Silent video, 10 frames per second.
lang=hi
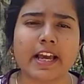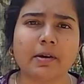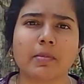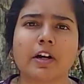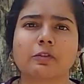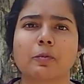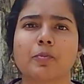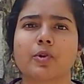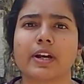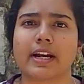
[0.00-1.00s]
एक
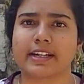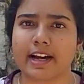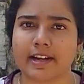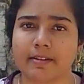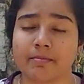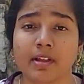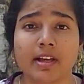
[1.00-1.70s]
महत्वपूर्ण घटना है